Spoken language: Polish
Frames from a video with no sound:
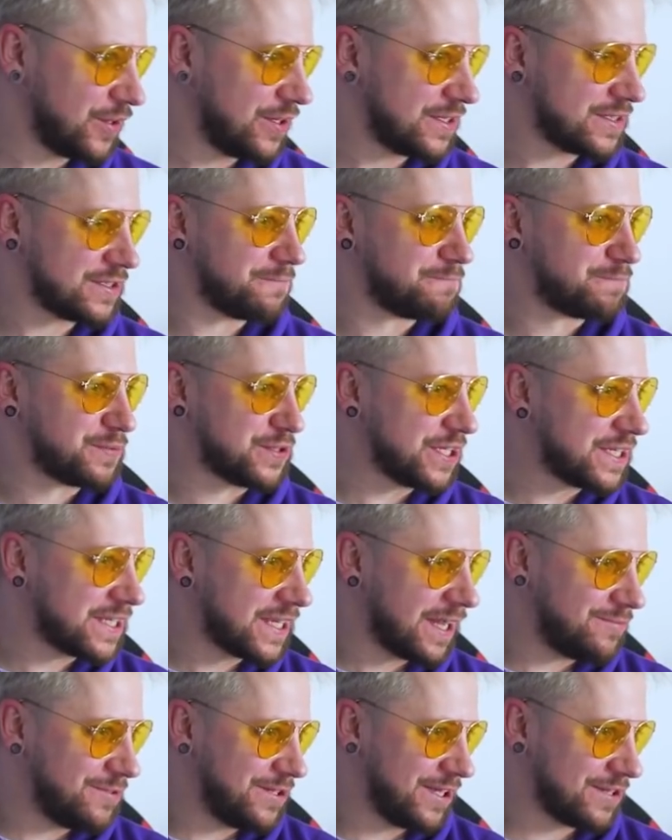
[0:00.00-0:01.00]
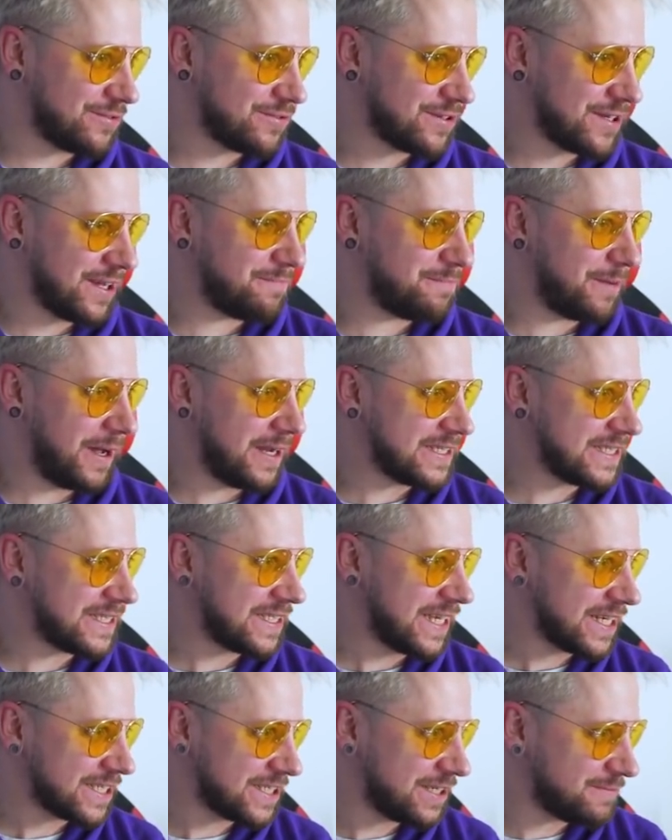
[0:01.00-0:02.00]
No jest to brzydka miniaturka, ale
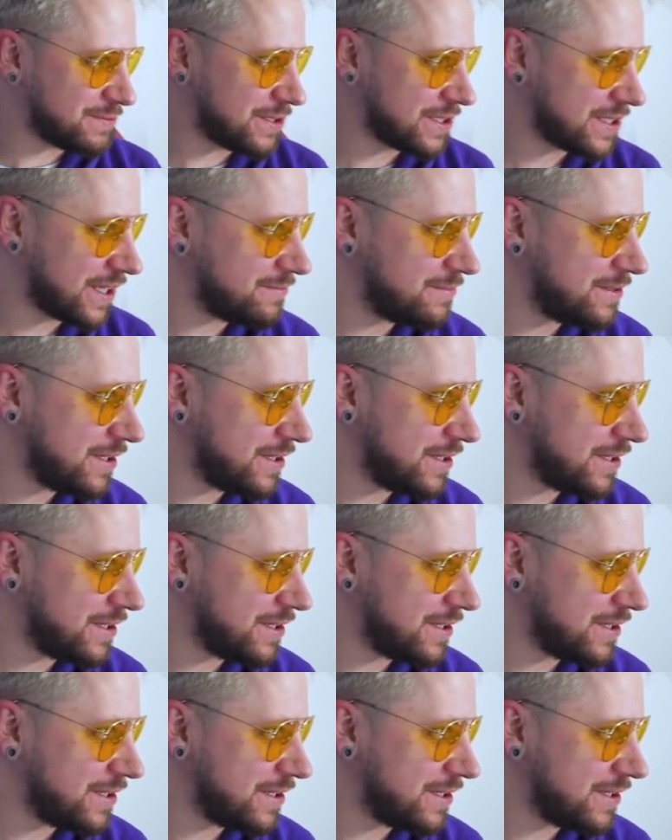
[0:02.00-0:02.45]
strasznie brzydka